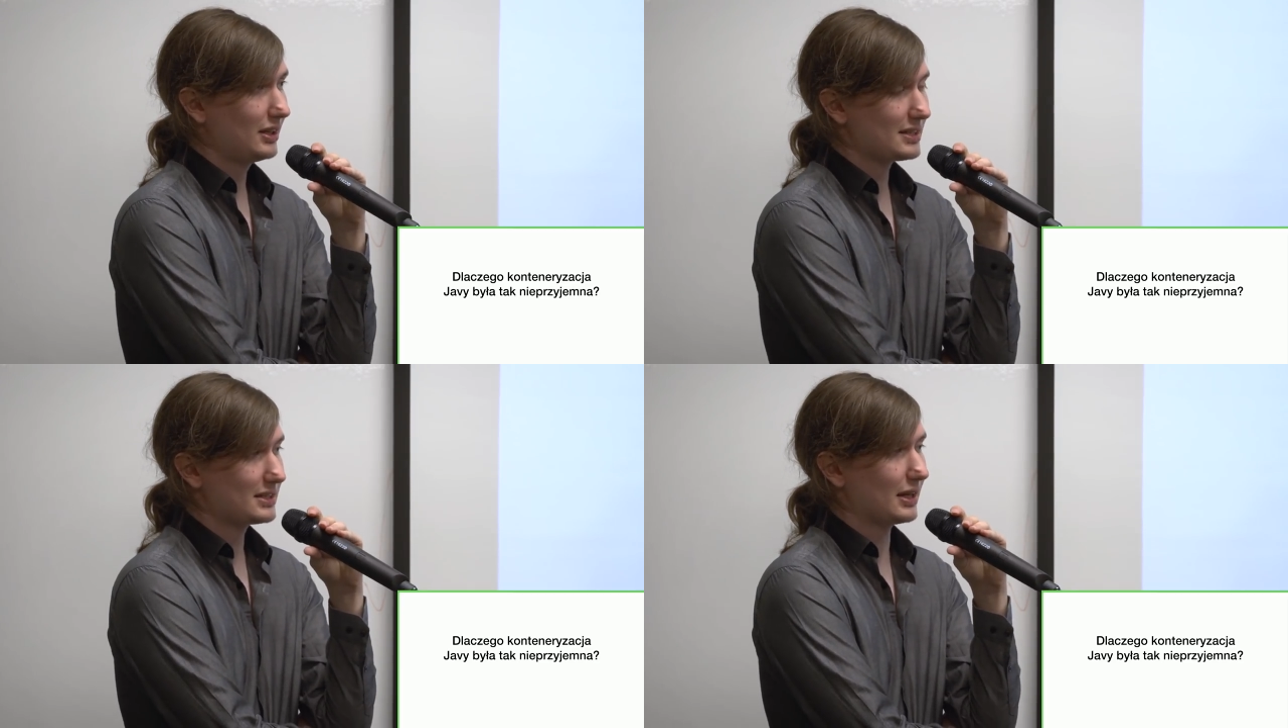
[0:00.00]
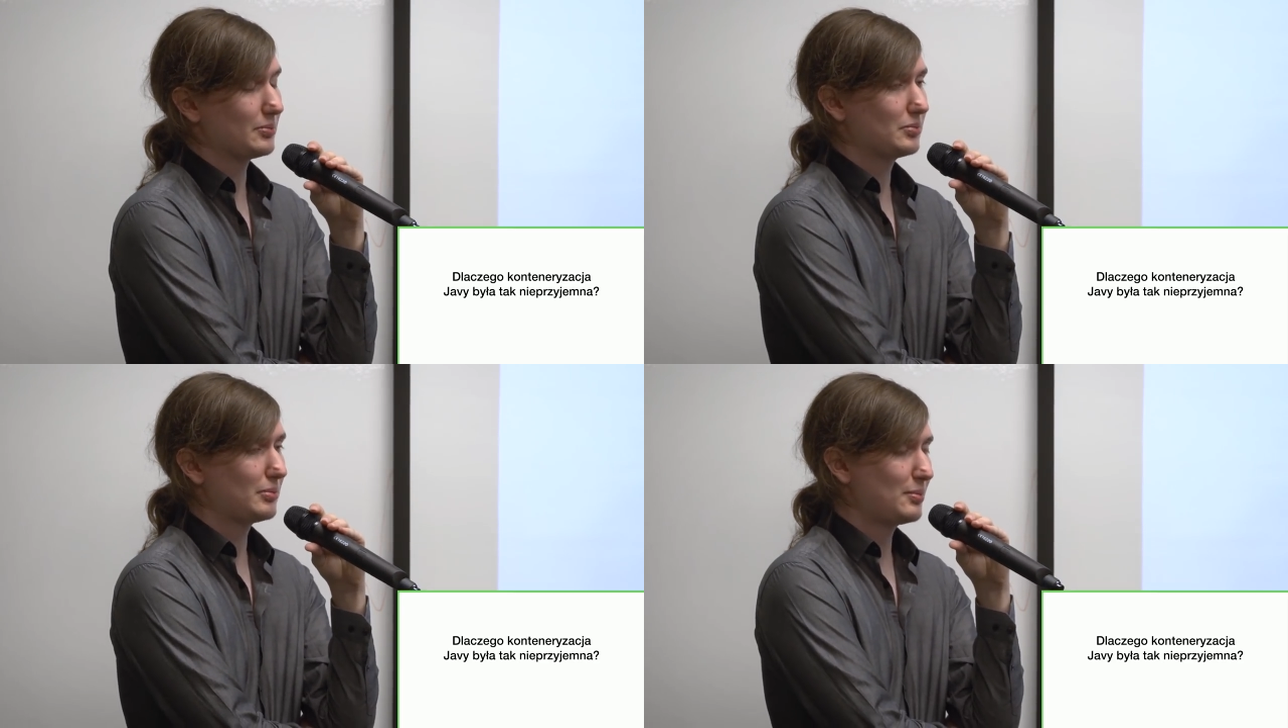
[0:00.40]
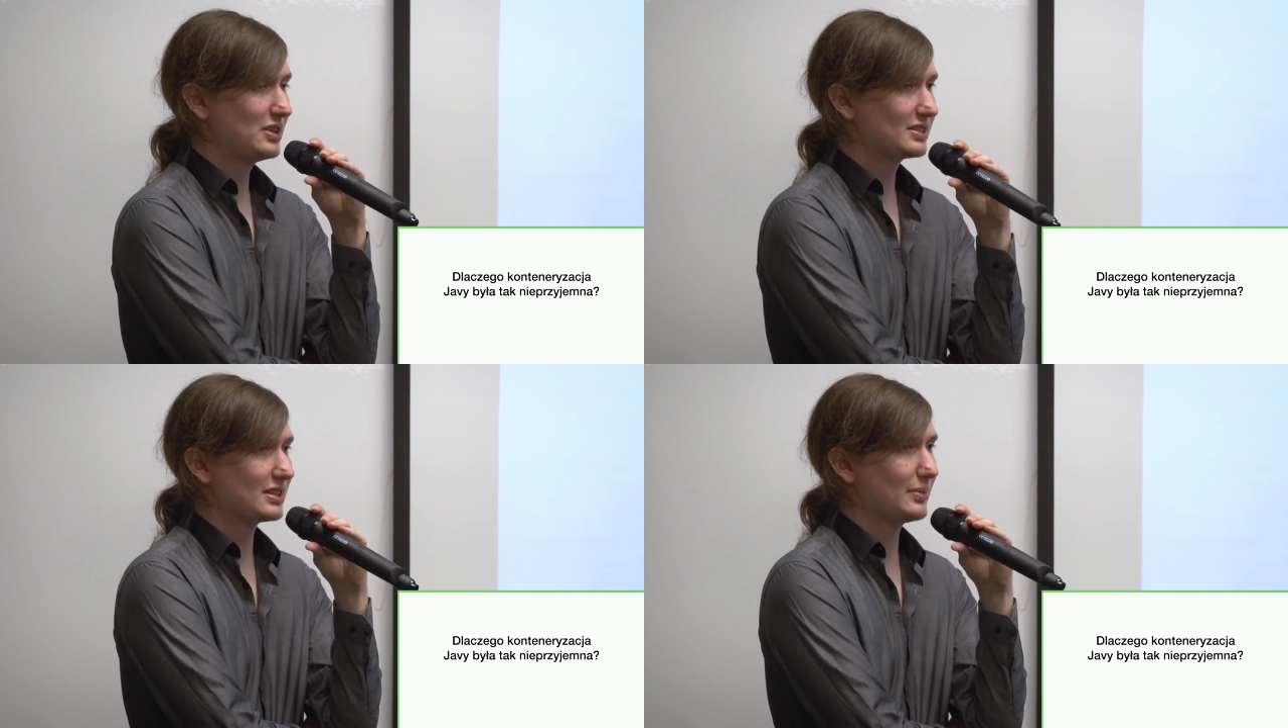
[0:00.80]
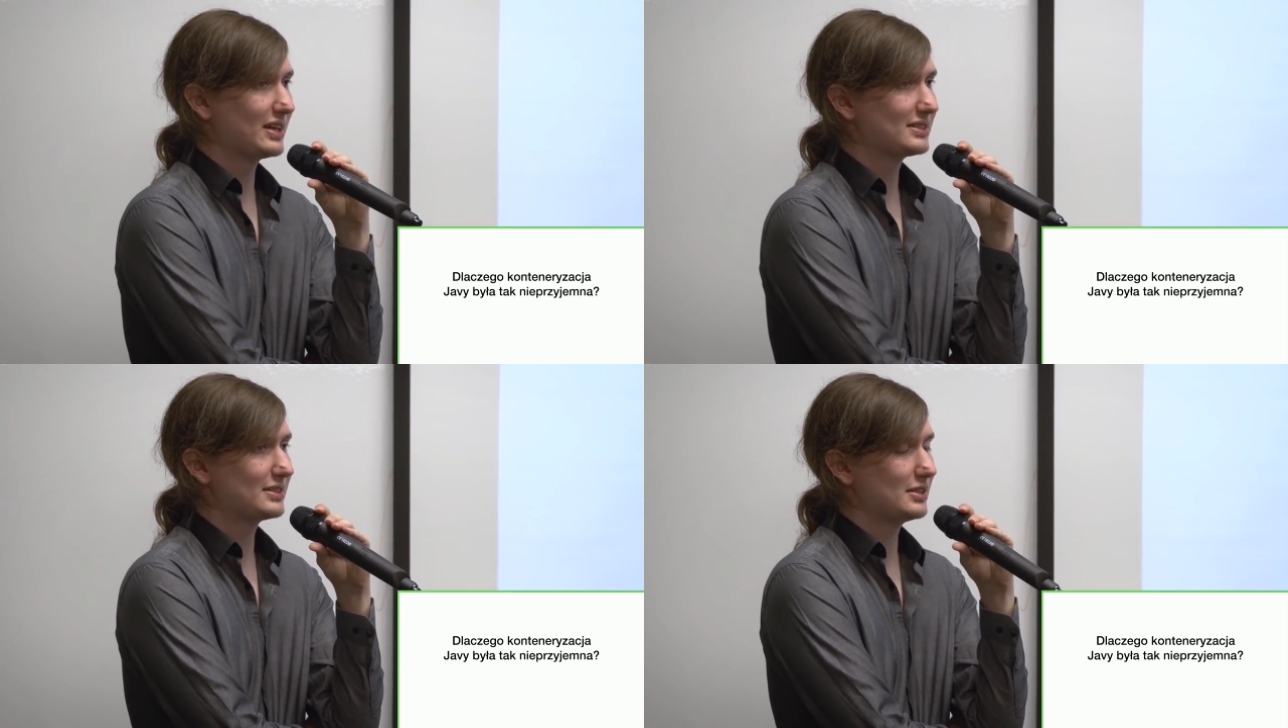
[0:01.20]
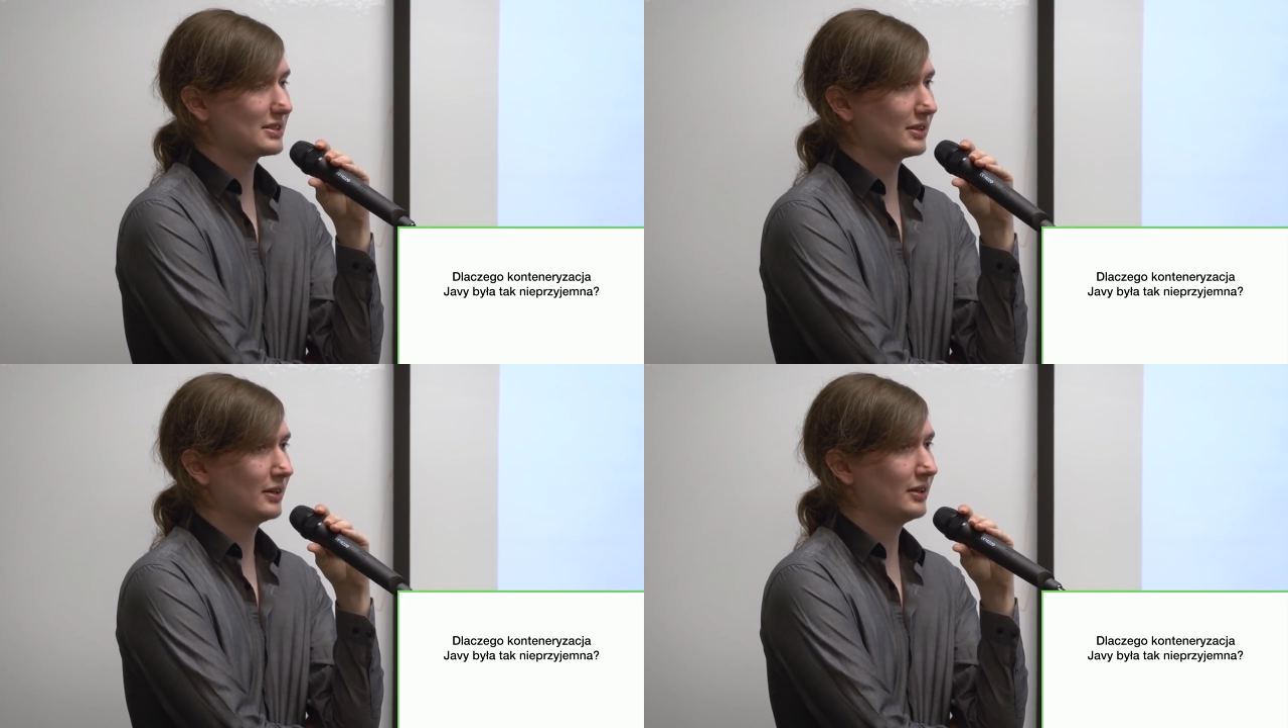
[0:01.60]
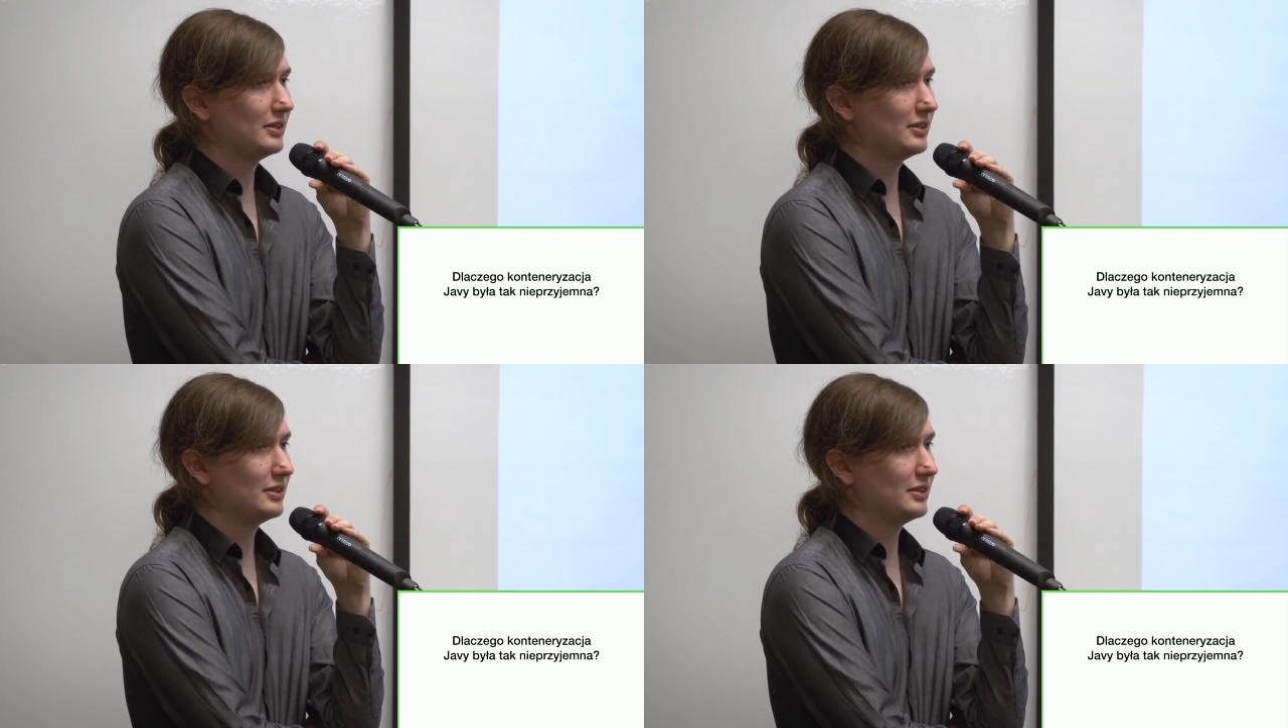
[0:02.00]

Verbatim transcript: Jasne, mamy XMS, X,